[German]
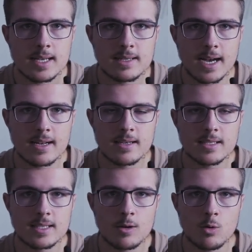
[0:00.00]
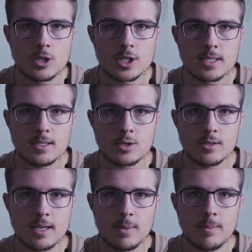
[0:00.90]
dann ist ja logisch, dass die
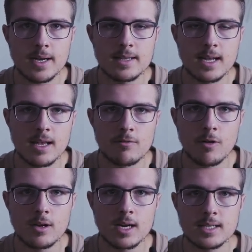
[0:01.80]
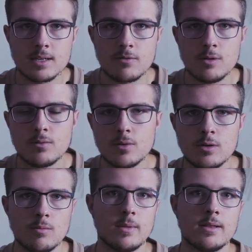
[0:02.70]
Zusammenarbeit dann erfolgreich erfüllt wurde
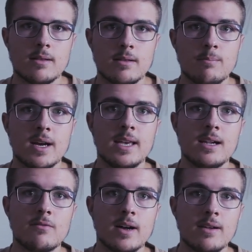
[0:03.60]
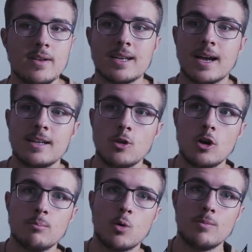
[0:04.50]
und man im Regelfall, wenn keine
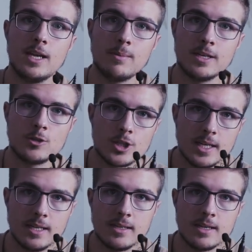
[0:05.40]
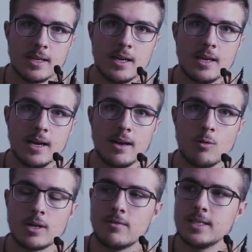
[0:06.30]
neuen Probleme entstehen, ja,
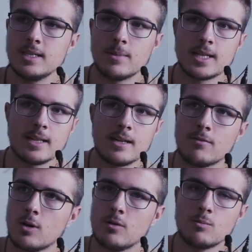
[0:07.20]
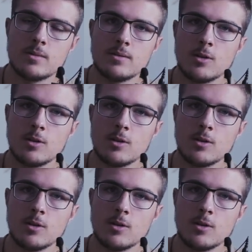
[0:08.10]
oder wenn die jemand anderen wollen, um ein